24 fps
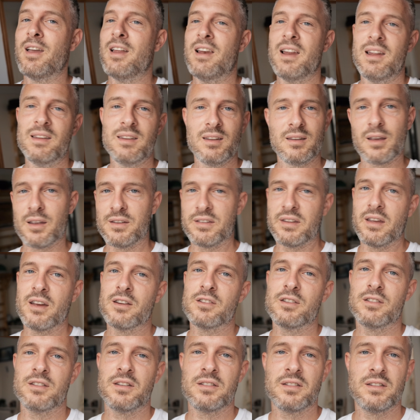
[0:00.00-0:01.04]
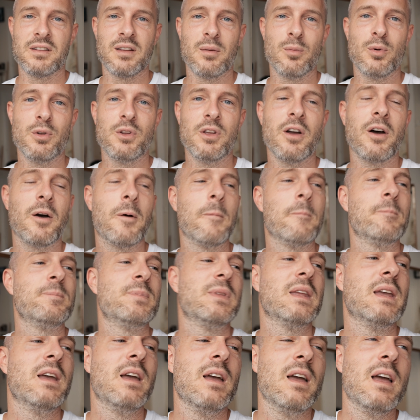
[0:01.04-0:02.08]
elle a été très sage et ça c'est un bonheur.
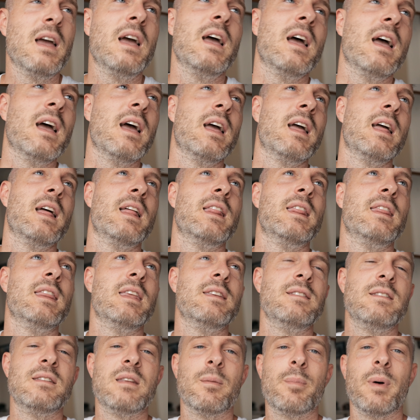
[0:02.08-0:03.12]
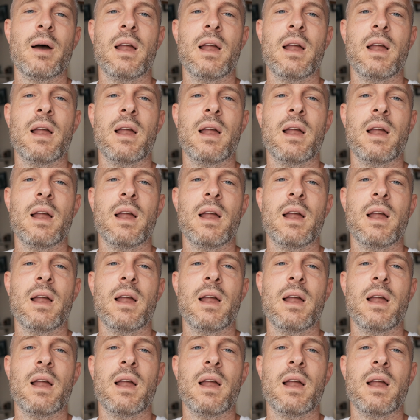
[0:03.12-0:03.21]
N'hésitez